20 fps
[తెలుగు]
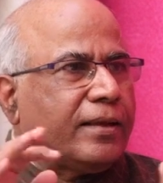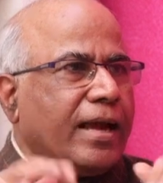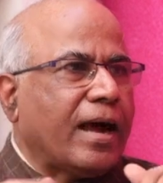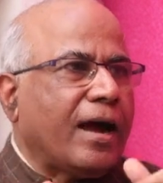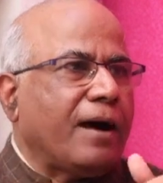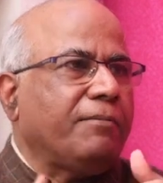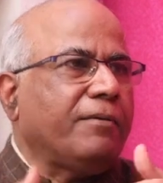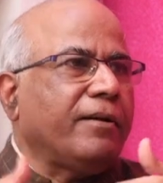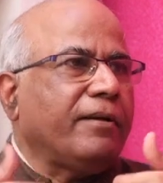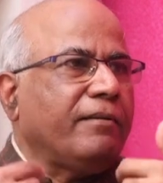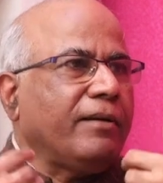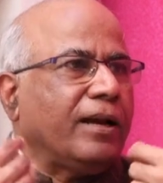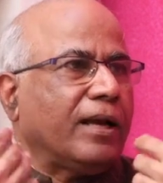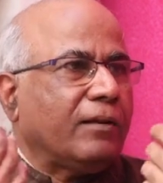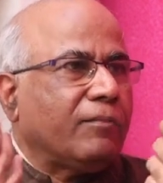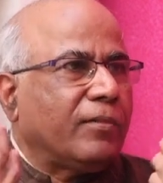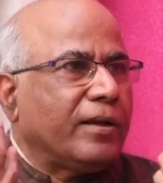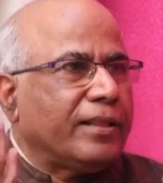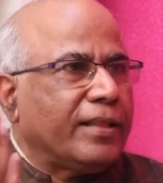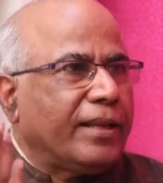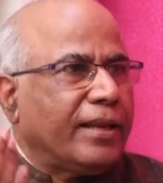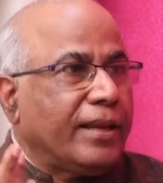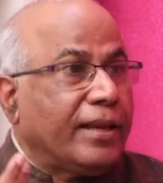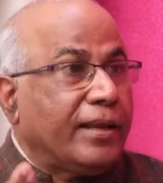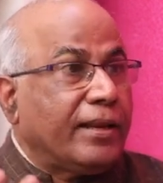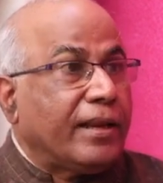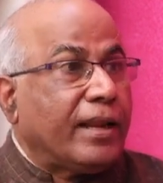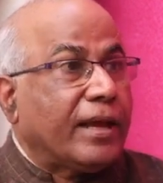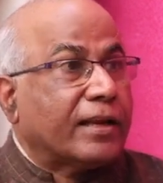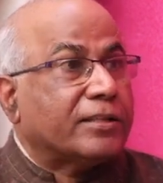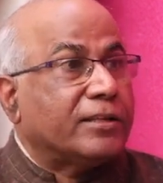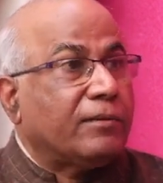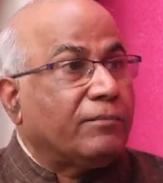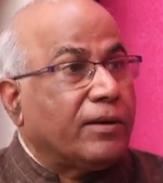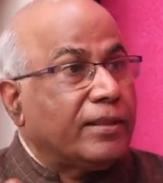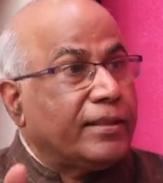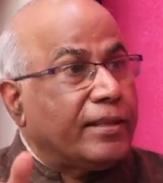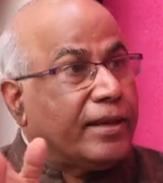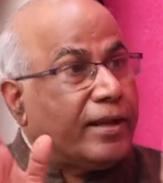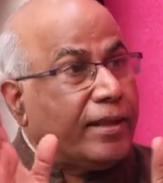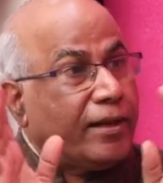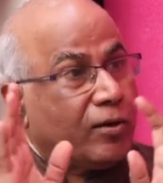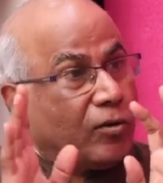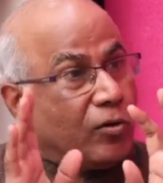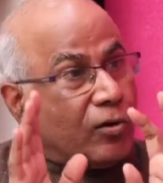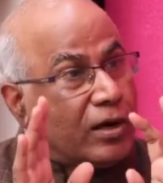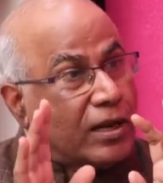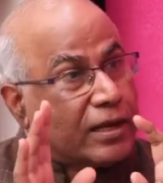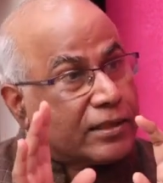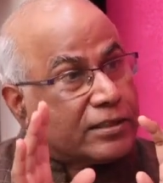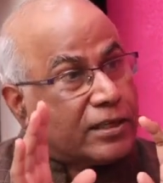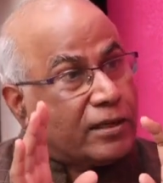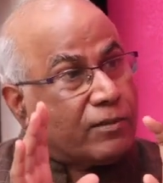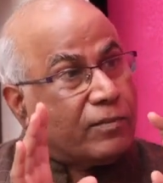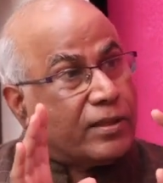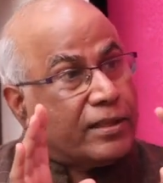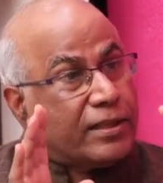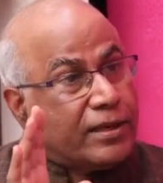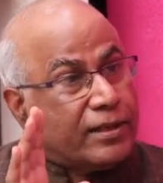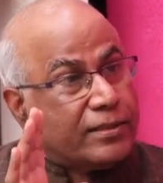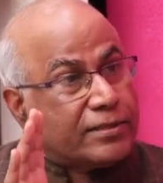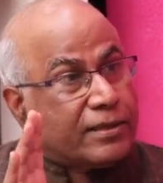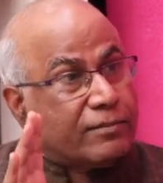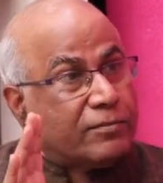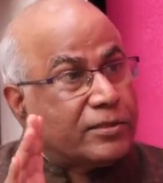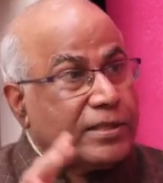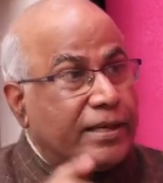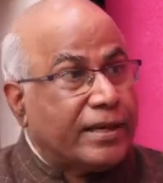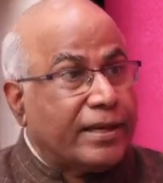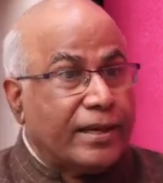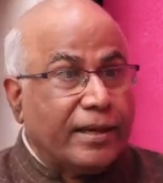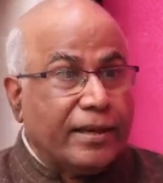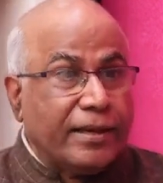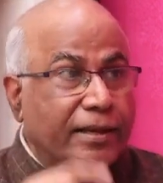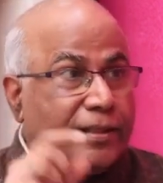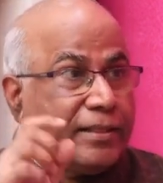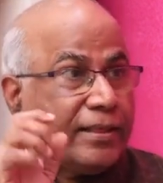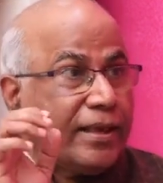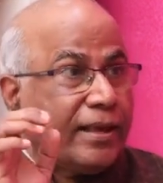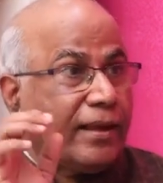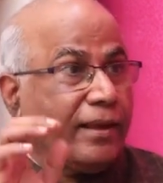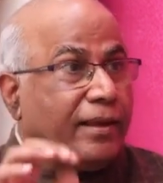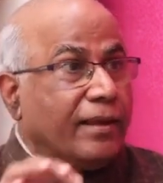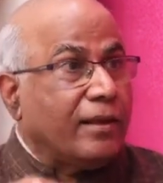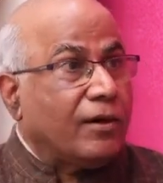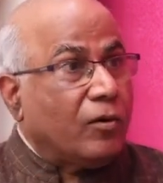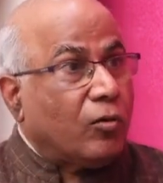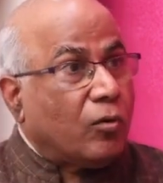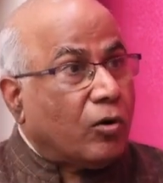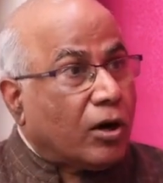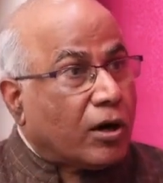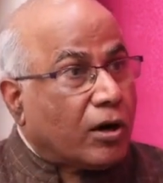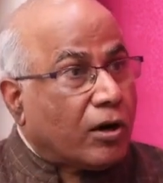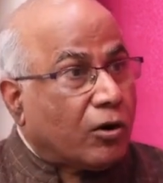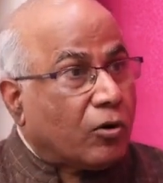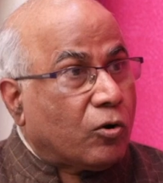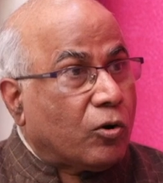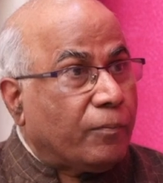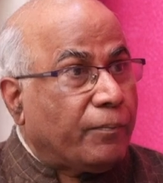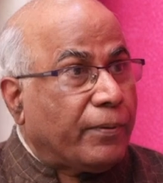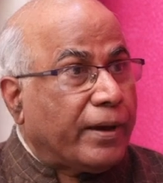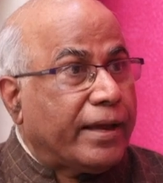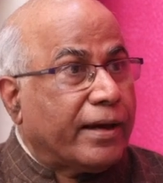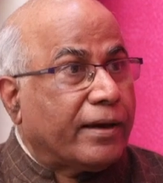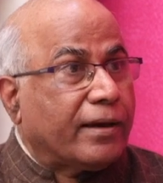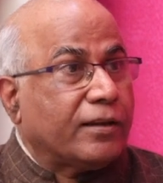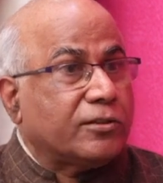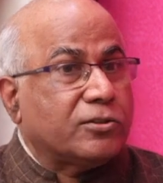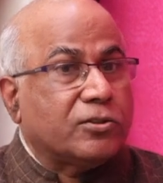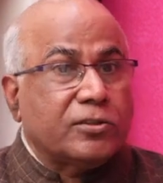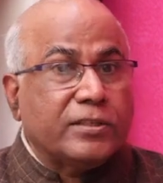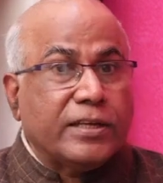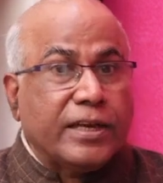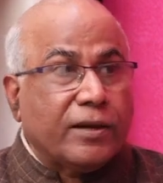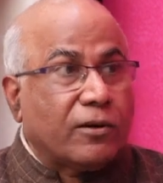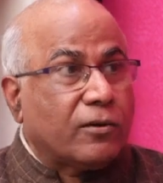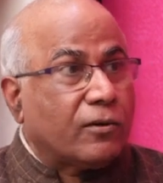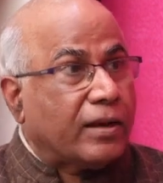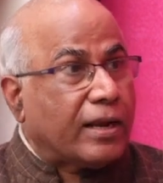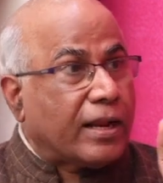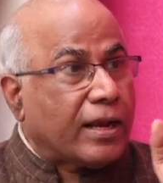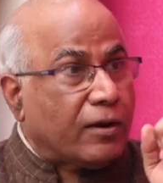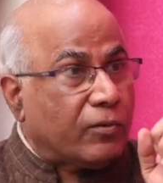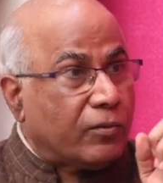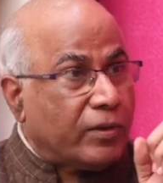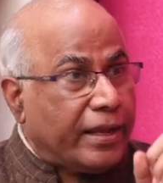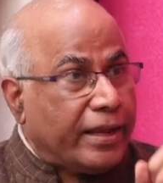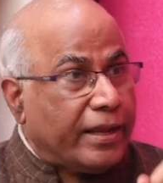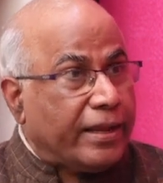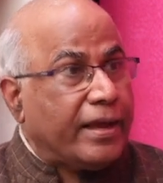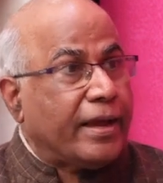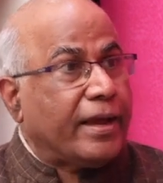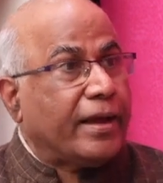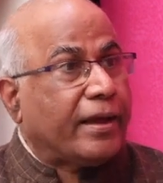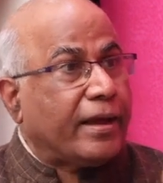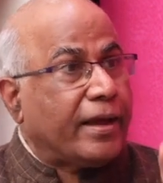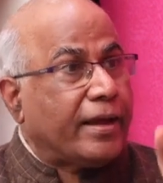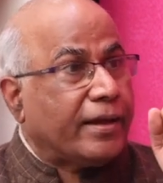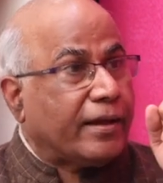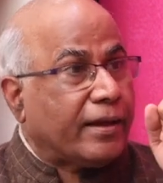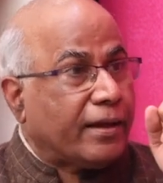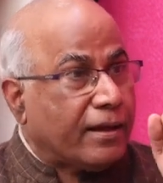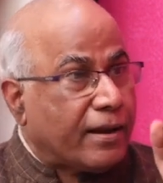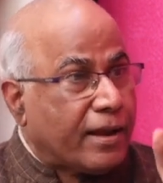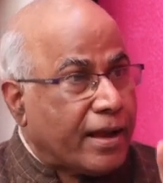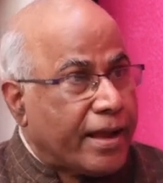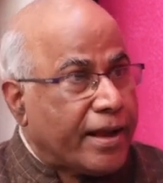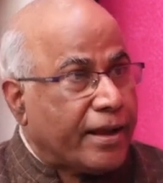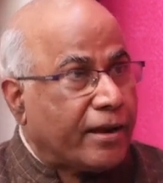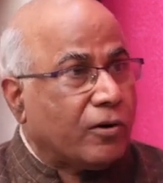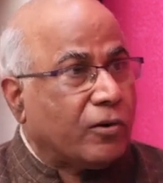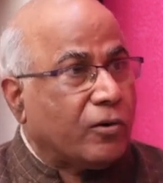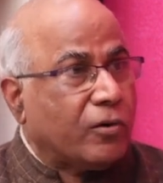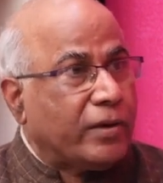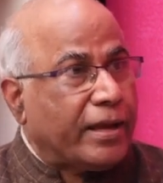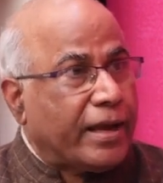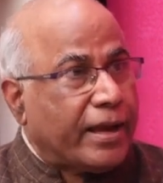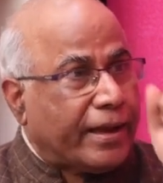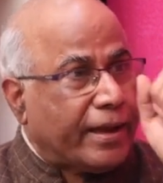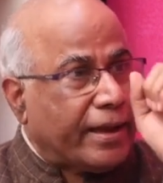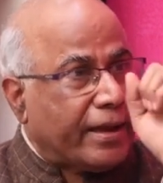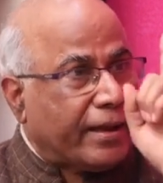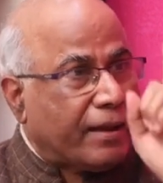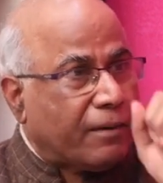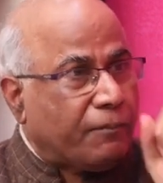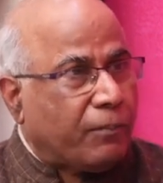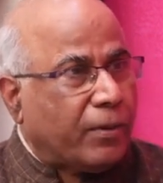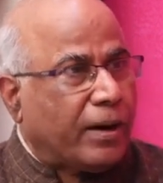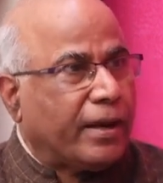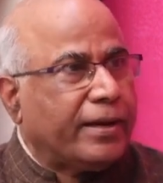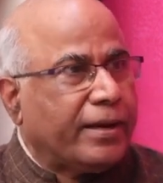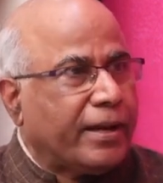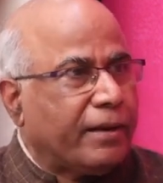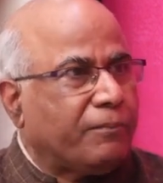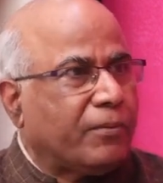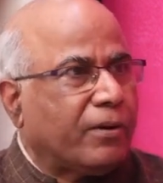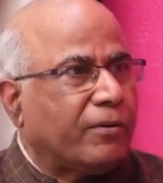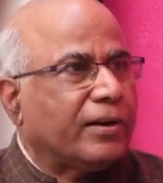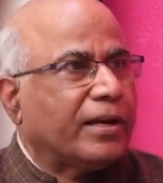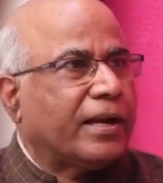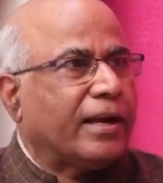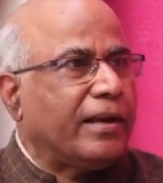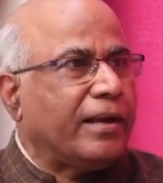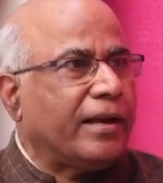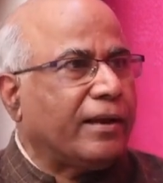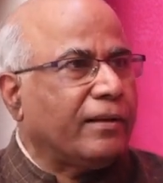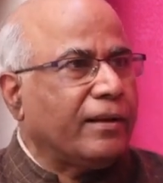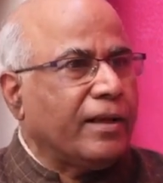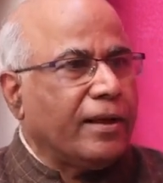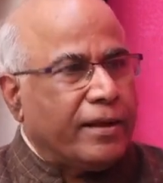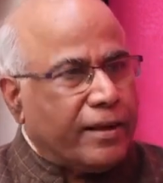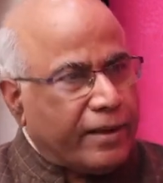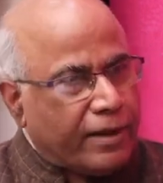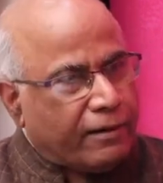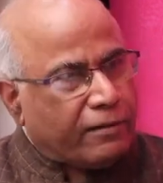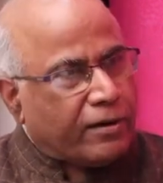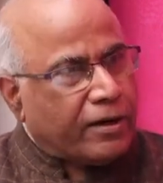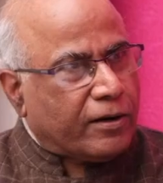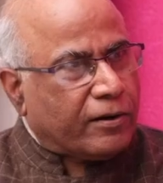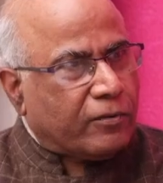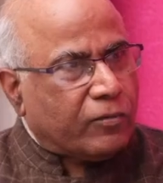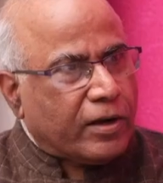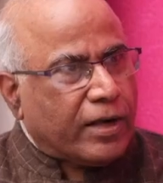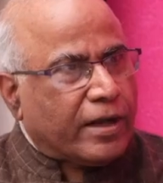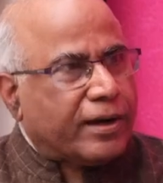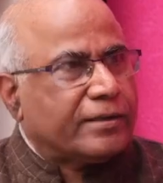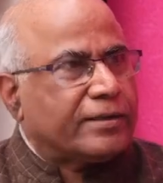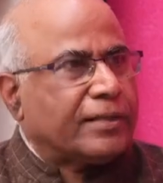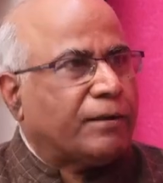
యాభై వేల మందిని లక్ష మందిని రెండు లక్షల మందిని జమ చేయగలిగింది ఒక్క రూపాయి ఖర్చు చేయకుండా ఉండే ఏకైక నాయకుడు ఏకైక పార్టీ పవన్ కళ్యాణ్ ఎవరన్నా ఉన్నారా